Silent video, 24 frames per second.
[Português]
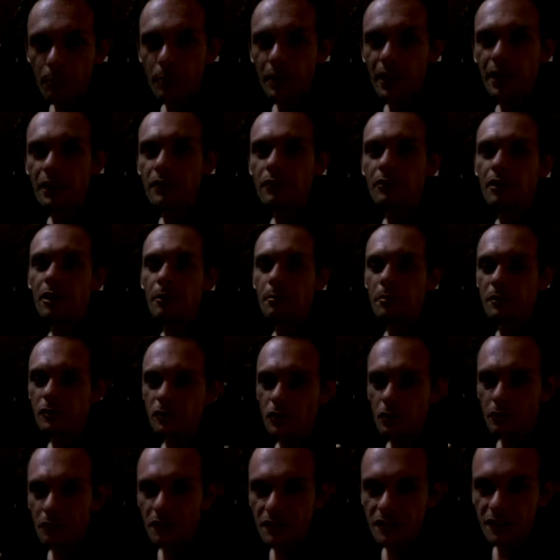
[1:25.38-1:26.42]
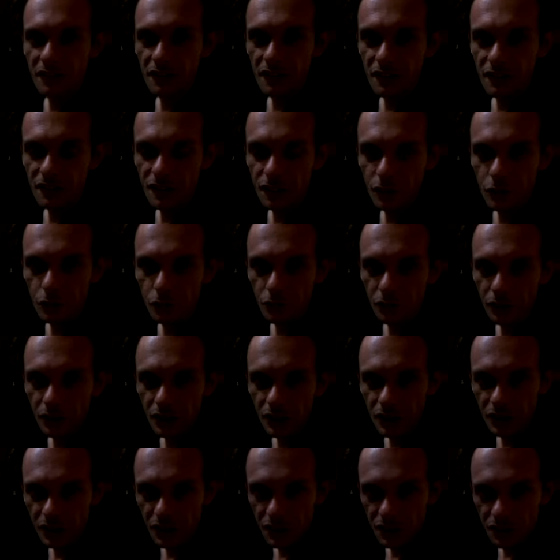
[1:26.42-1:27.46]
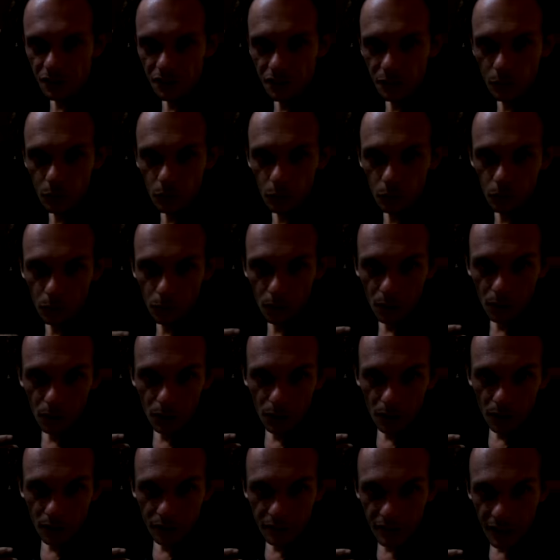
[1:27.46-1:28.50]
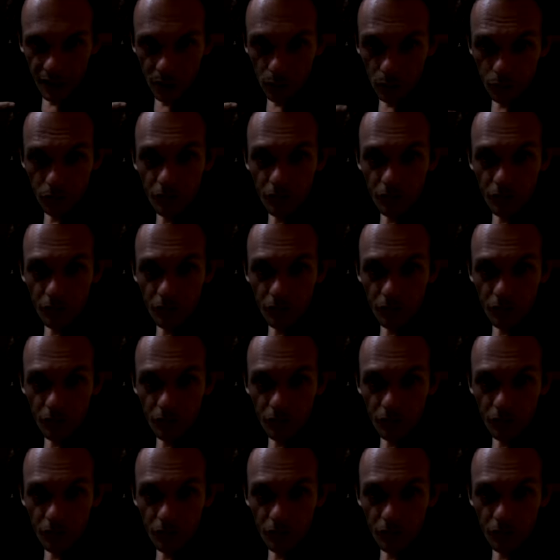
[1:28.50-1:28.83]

Preto, né? O pessoal faz exercício físico, tem um